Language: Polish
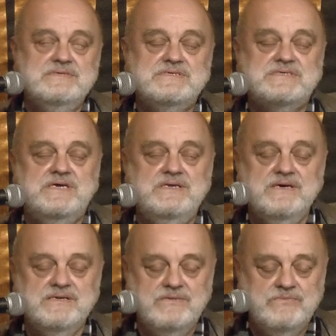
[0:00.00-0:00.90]

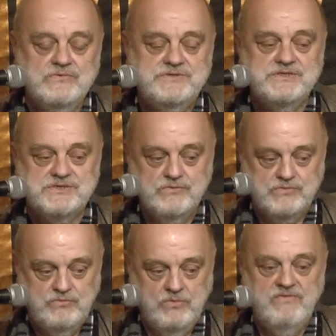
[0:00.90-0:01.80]
skinieniem uciszył
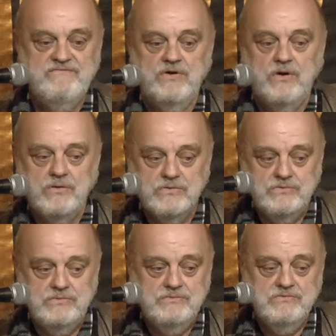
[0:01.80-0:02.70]
tłum w
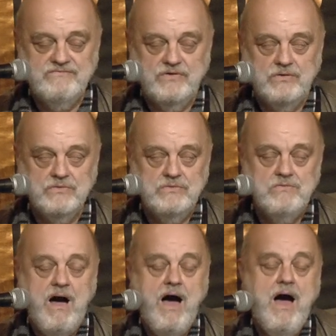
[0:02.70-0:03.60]
oku, w oku,